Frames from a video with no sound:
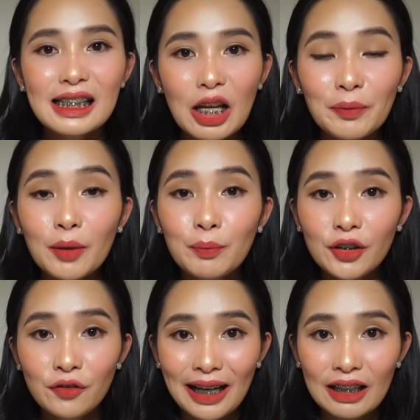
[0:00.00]
Step
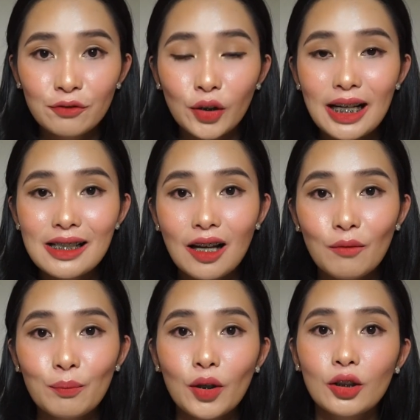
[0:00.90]
number 5, for
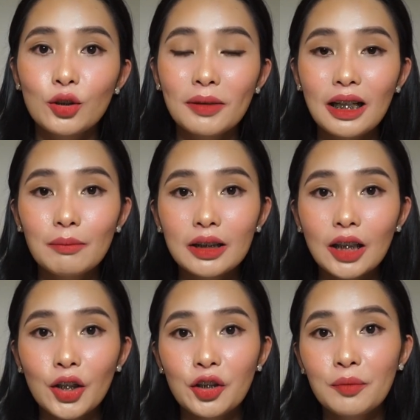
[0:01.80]
example, gumagamit
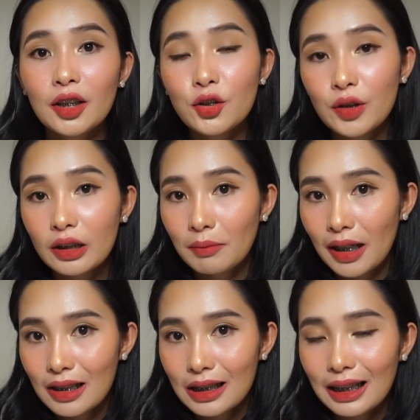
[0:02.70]
kayo ng mga
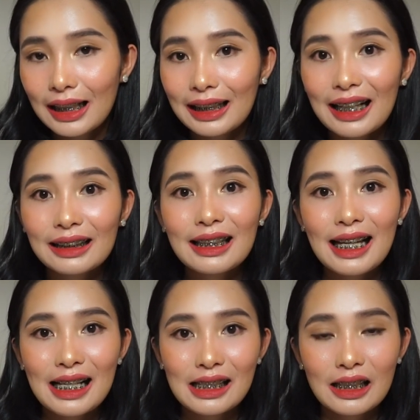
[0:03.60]
treatments like lactic
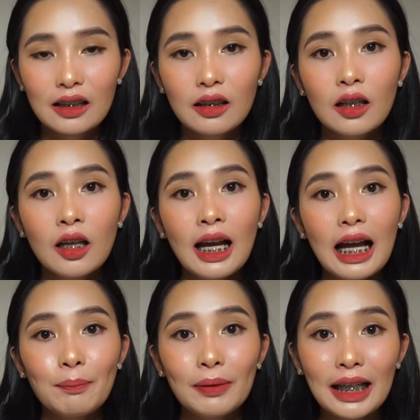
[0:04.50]
acid,
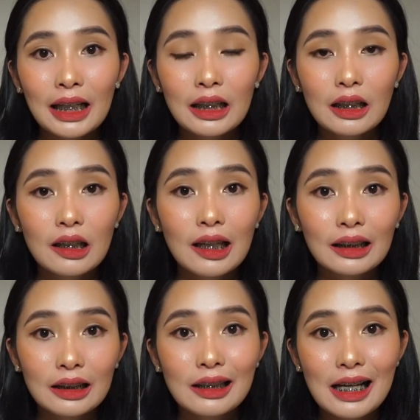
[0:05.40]
apply uh,
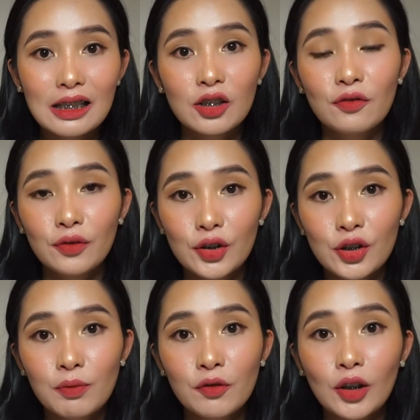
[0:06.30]
lactic acid
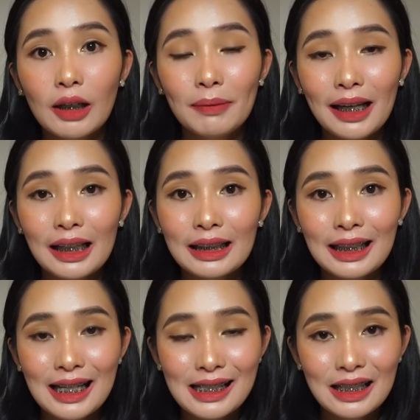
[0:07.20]
first before applying
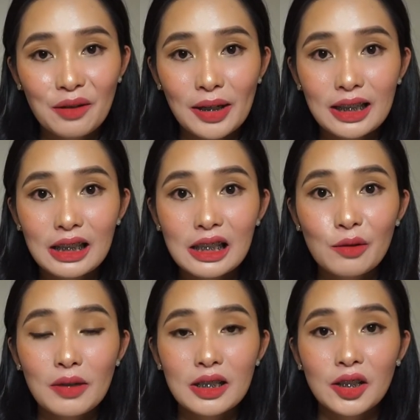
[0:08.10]
niacinamide kasi
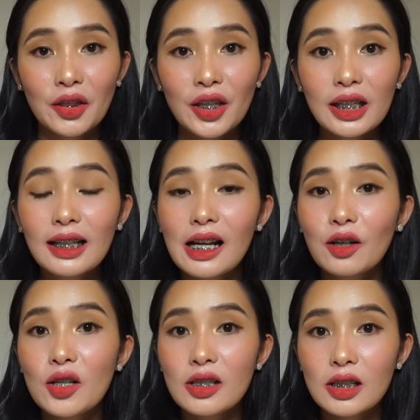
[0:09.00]
mas thin ang
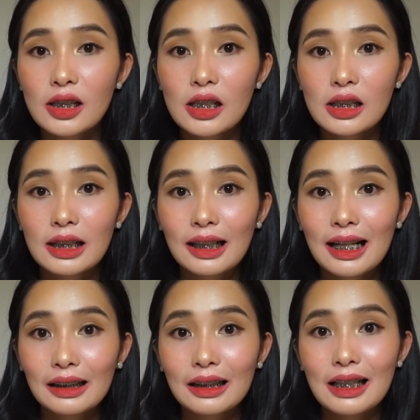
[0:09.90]
consistency ng
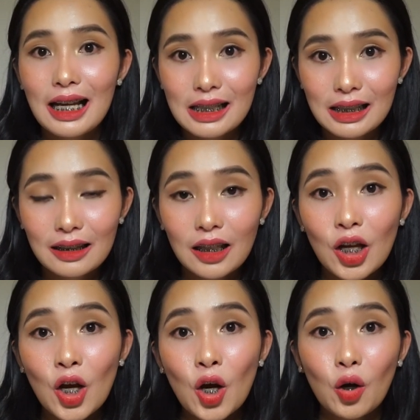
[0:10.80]
lactic acid
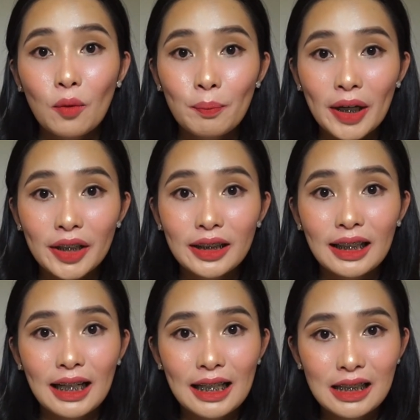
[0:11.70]
compared kay
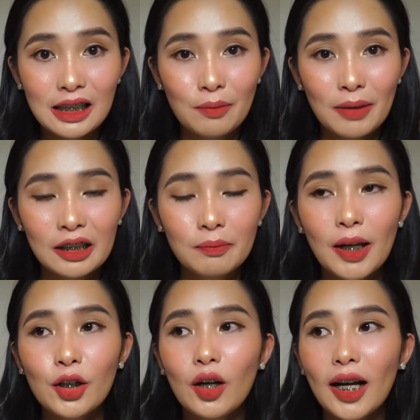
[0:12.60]
niacinamide.
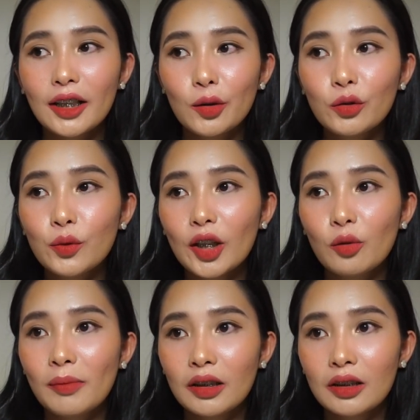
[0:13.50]
Pero I don't
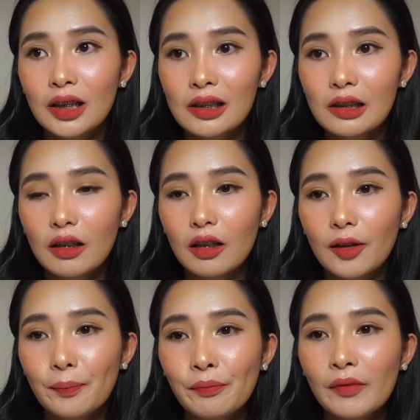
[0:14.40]
recommend this
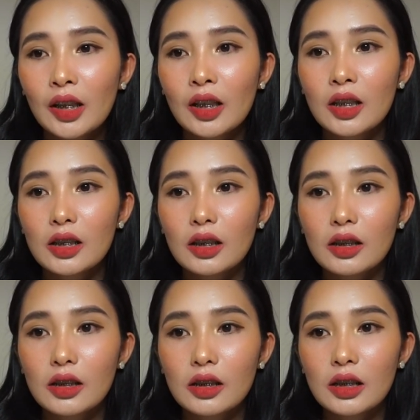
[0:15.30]
uh,
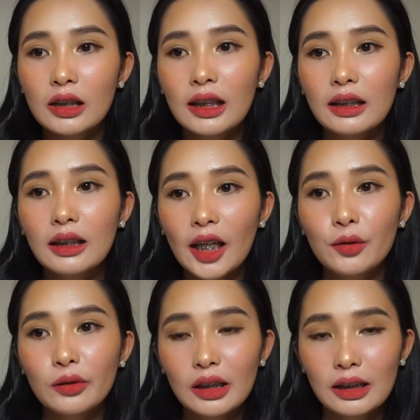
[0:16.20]
um,
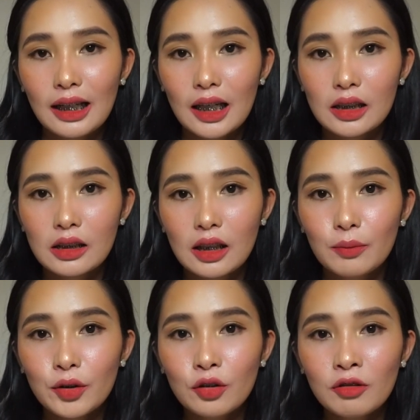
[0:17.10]
care routine guys.
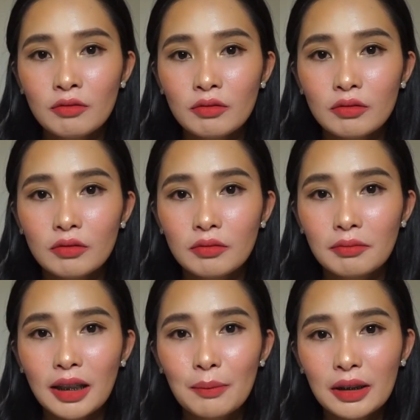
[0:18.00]
Alam mo yung
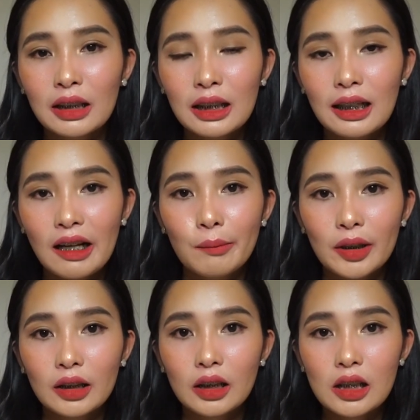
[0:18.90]
marami kang
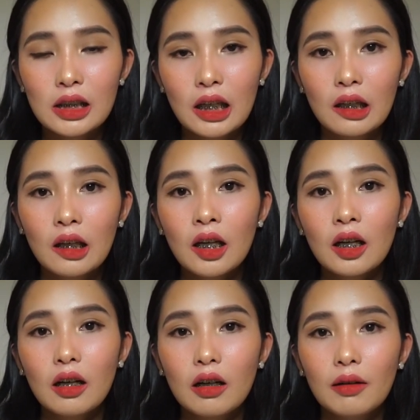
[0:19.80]
ginagamit kasi
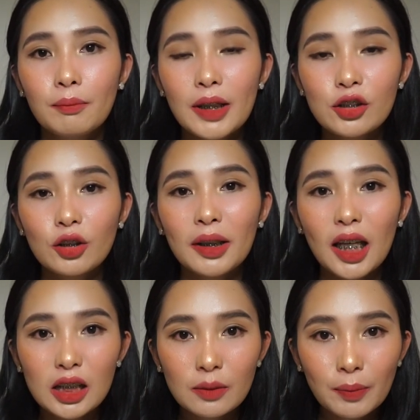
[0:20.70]
um, based on my
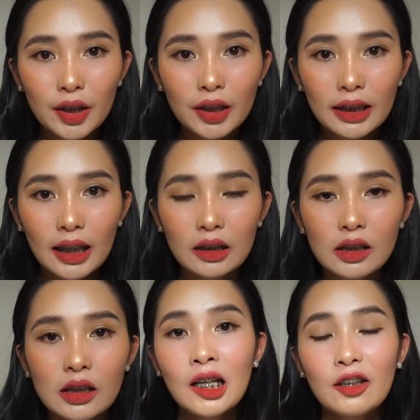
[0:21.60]

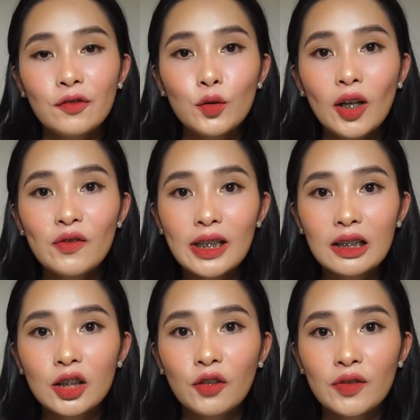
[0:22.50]
experience, if you have
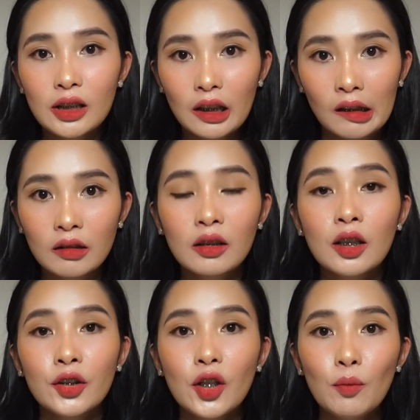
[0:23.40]
sensitive skin,
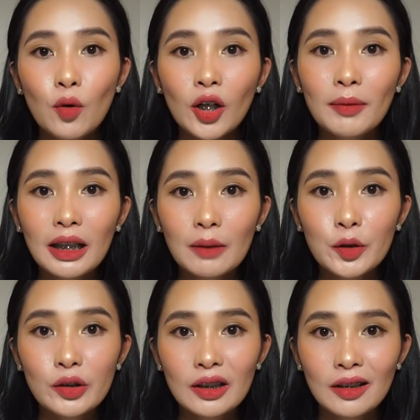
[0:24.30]
the more
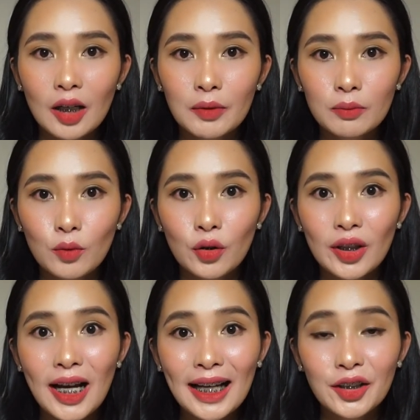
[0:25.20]
marami yung ginagamit mo,
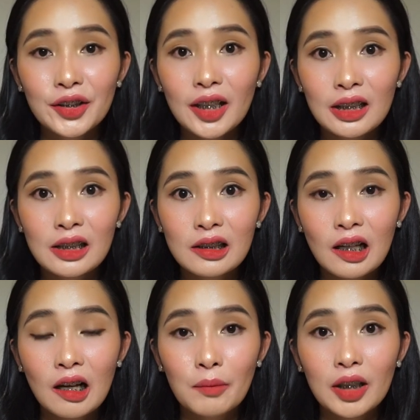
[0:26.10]
the higher the risk
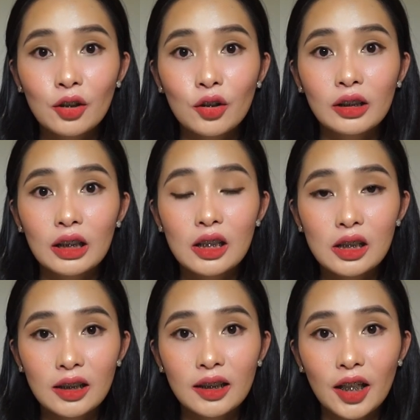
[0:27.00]
na magkaroon ka ng
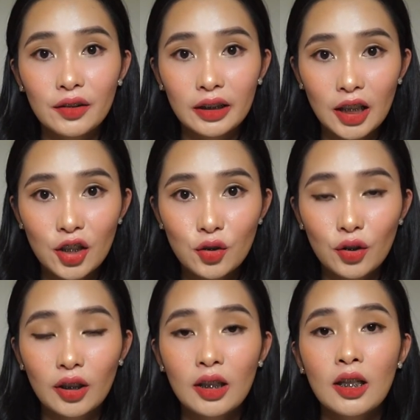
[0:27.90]
skin
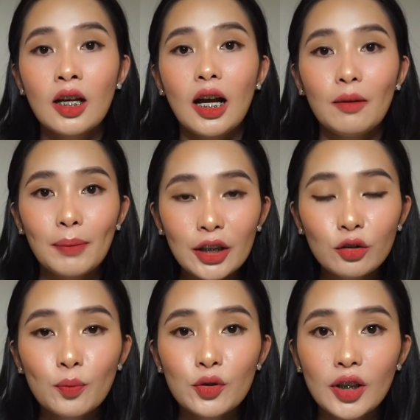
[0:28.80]
irritation. Ang
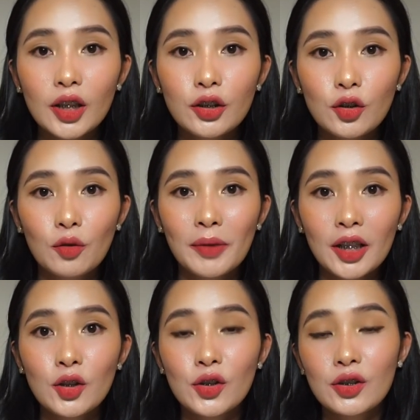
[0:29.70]
payo ko po sa inyo,
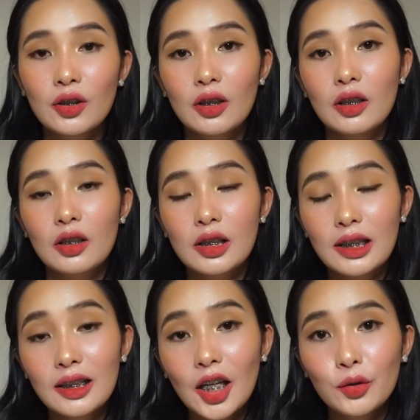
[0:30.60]
make your uh,
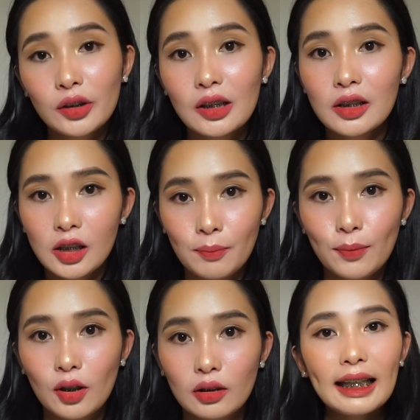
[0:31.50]
skincare routine
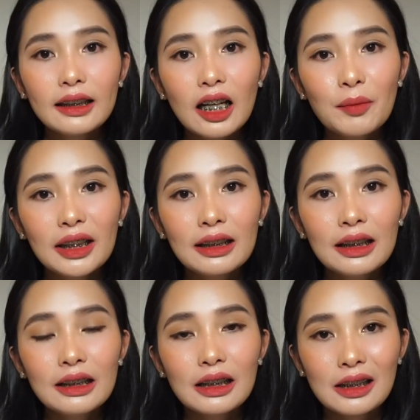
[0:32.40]
simple. And ang
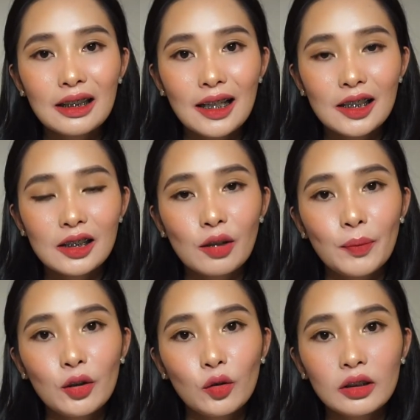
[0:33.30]
maganda din kasi guys,
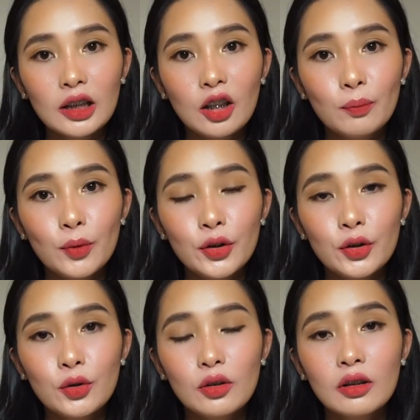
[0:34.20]
kapag konti lang po
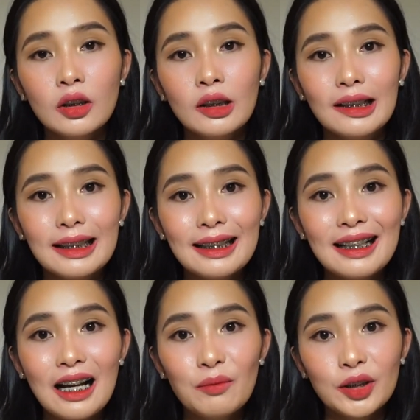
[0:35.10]
yung
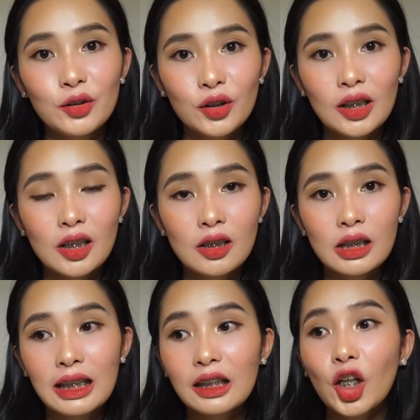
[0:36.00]
ginagamit nyo na
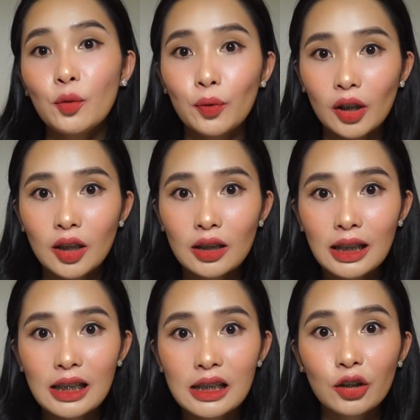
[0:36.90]
skincare product
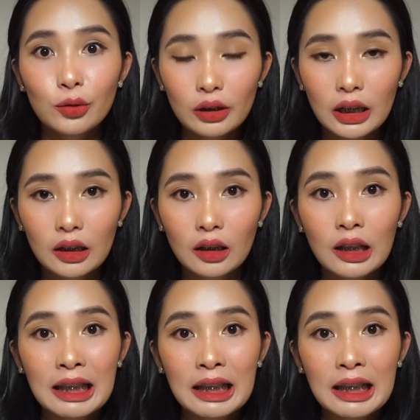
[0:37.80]
sa isang routine,